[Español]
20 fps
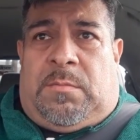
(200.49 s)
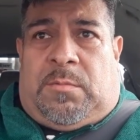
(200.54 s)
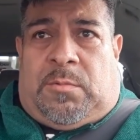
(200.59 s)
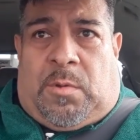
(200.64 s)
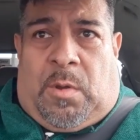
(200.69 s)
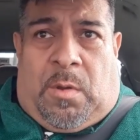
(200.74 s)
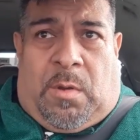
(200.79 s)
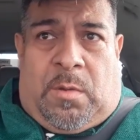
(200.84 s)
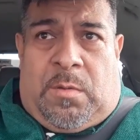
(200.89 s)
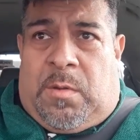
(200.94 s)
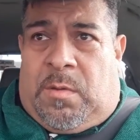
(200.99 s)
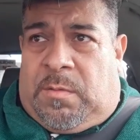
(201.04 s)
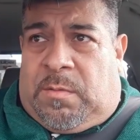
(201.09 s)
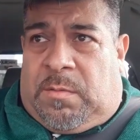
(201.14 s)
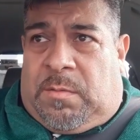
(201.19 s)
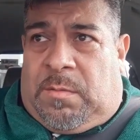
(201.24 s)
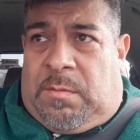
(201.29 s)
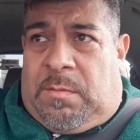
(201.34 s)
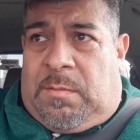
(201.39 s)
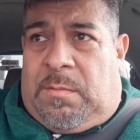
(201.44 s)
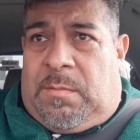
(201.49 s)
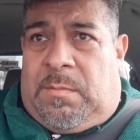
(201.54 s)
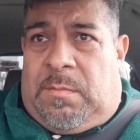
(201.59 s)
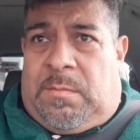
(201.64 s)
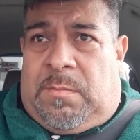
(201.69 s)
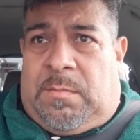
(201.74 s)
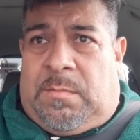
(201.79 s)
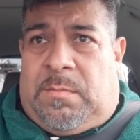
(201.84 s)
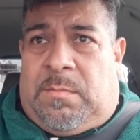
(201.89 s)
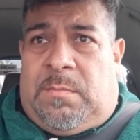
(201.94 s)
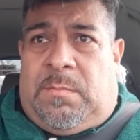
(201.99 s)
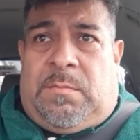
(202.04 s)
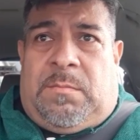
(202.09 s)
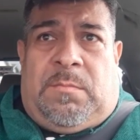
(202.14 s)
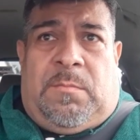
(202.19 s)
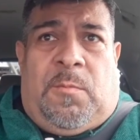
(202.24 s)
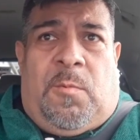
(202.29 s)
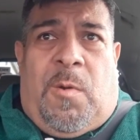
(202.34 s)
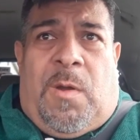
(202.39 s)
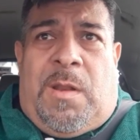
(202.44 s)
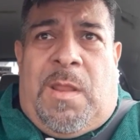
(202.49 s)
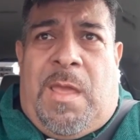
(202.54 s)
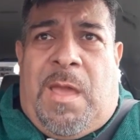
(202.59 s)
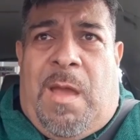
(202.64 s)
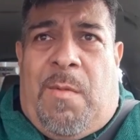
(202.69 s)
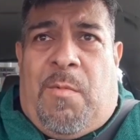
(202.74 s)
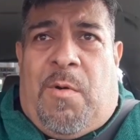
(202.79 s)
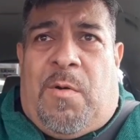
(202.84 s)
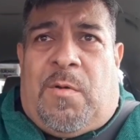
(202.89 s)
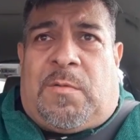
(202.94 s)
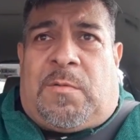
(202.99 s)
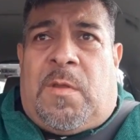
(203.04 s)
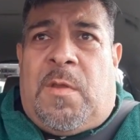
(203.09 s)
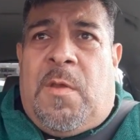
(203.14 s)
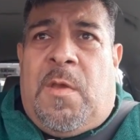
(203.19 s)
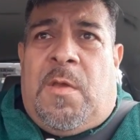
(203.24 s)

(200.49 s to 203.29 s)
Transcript: todos lo haríamos.